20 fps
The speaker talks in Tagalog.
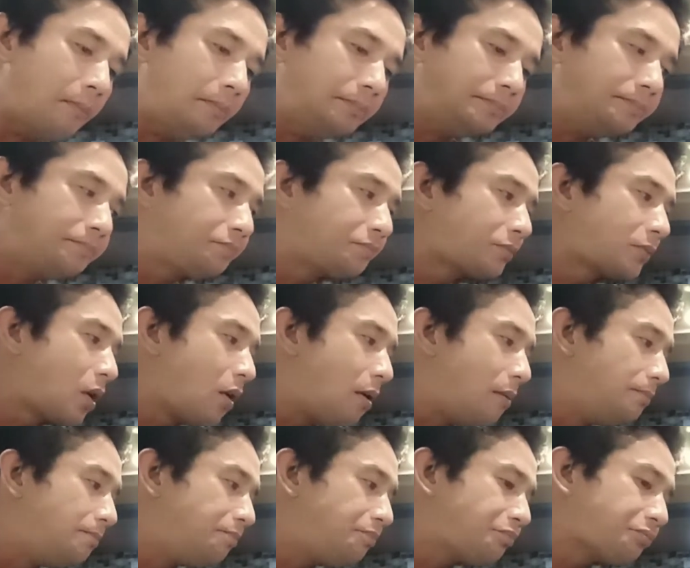maya maya
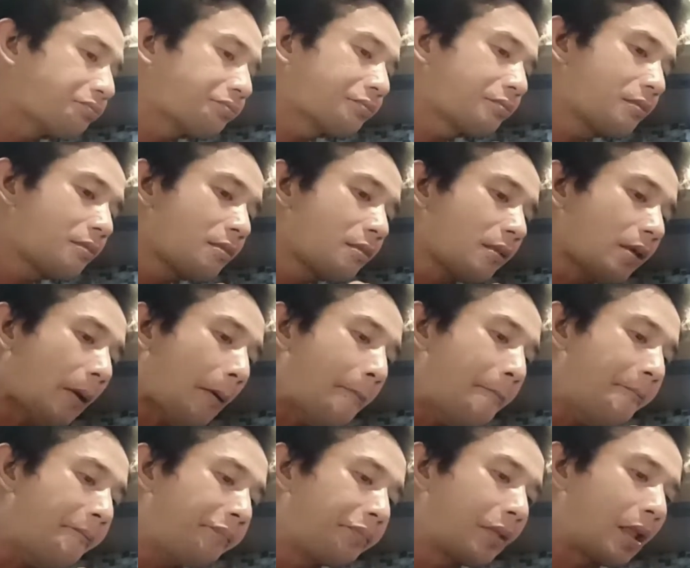niyan papabalot
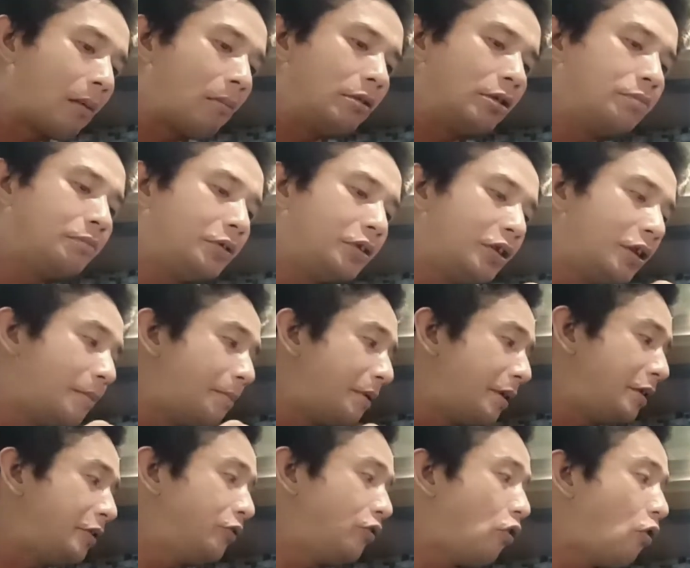ng iba kasi
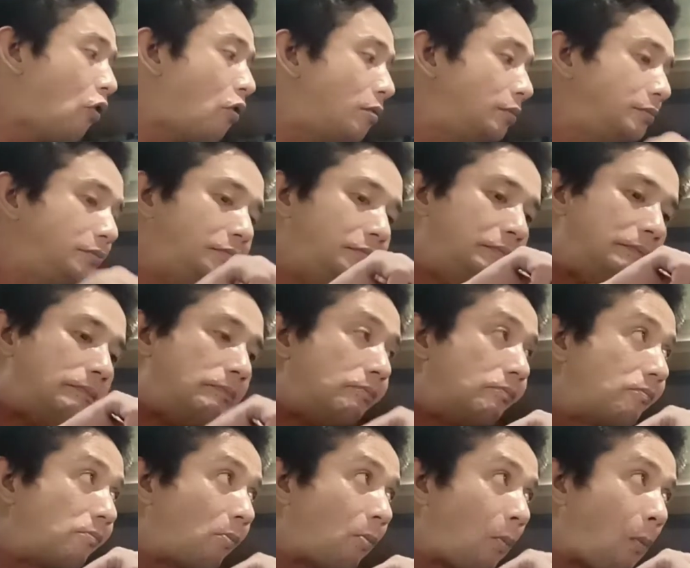hindi talaga kaya ka
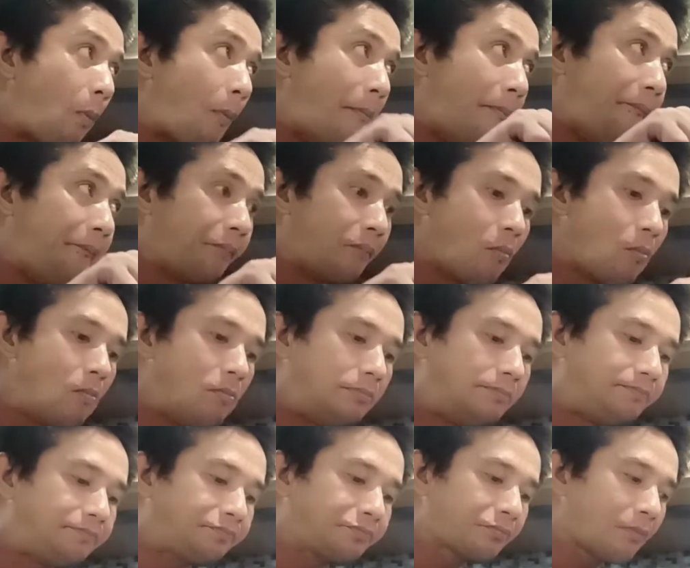partner
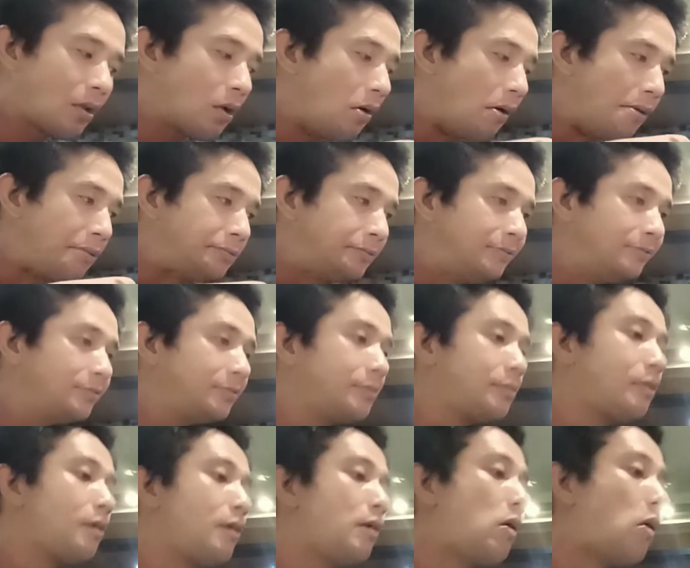busog na
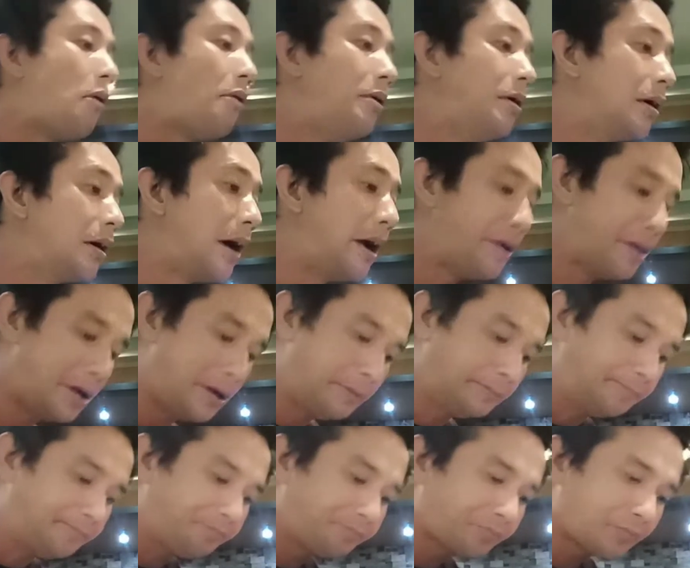busog ka partner
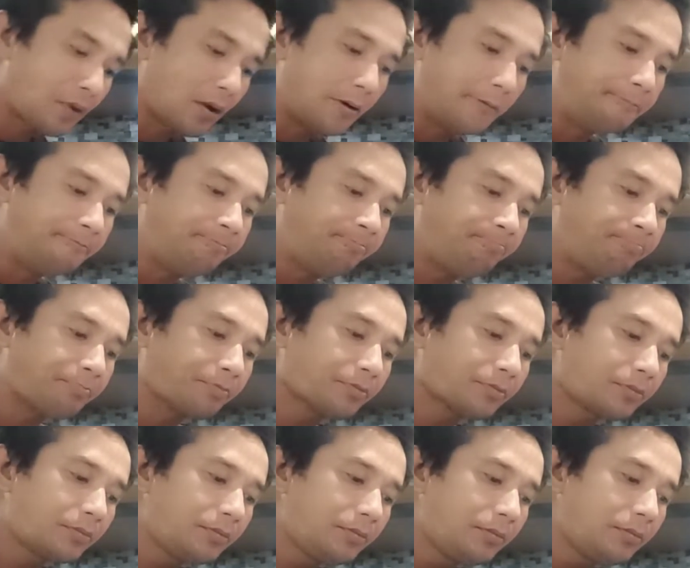yan
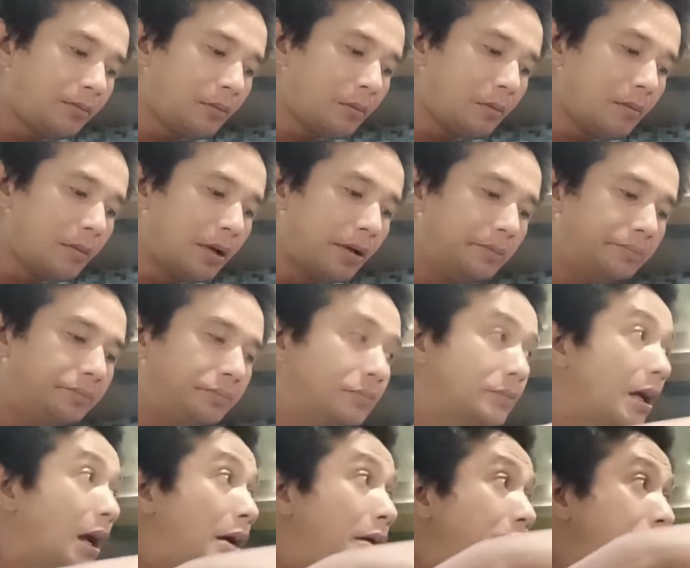
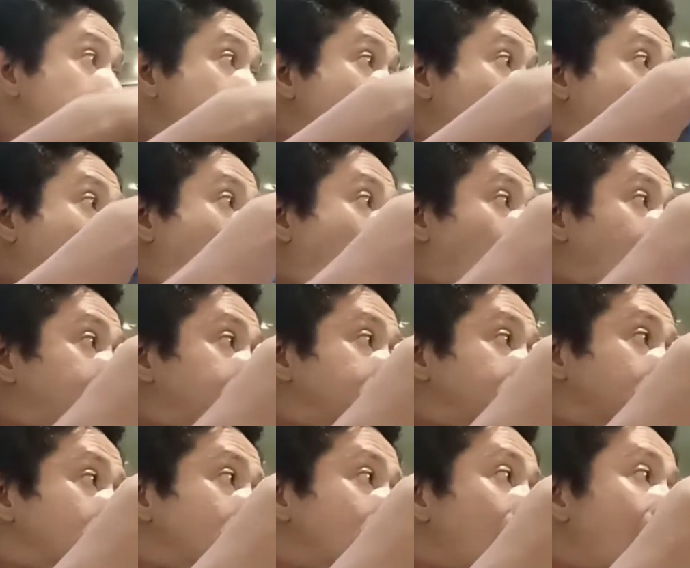hmm.
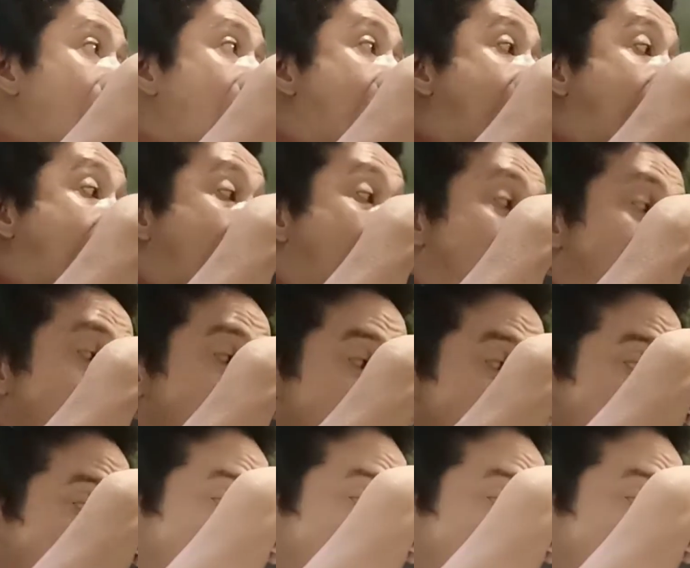kwento muna dyan ng